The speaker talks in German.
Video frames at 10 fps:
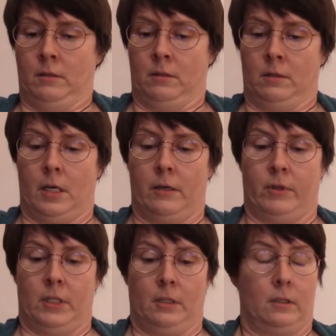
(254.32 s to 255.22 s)
ja,
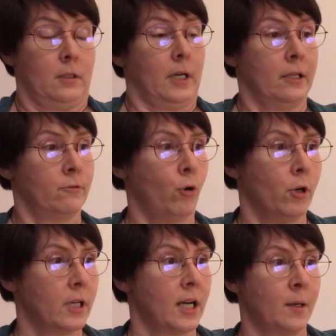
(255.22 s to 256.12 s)
wenn ich keine
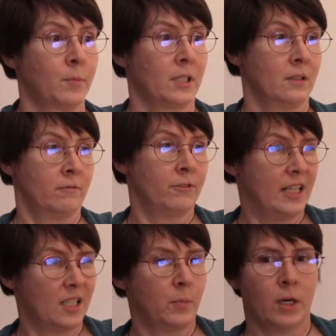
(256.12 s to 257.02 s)
Freude habe, dann
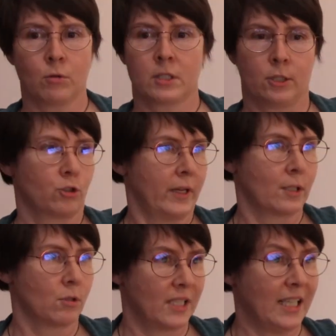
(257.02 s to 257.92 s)
fällt es mir auch sehr schwer
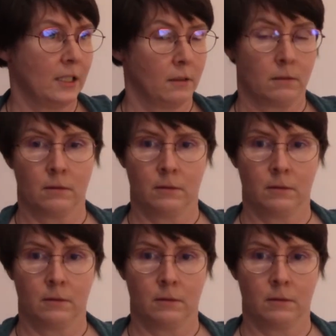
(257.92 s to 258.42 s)
zu singen.